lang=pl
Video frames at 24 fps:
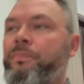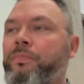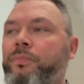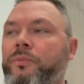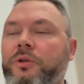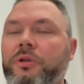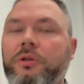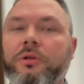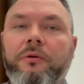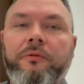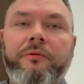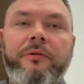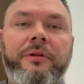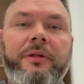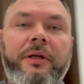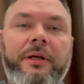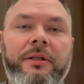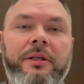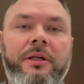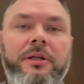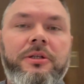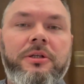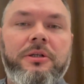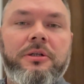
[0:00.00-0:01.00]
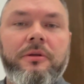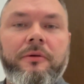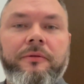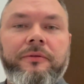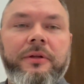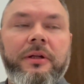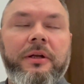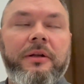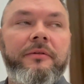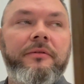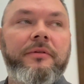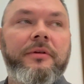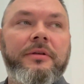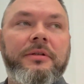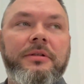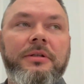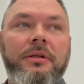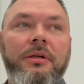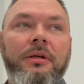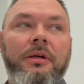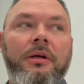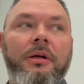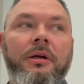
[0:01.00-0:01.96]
czy to w internecie, czy to w telewizji.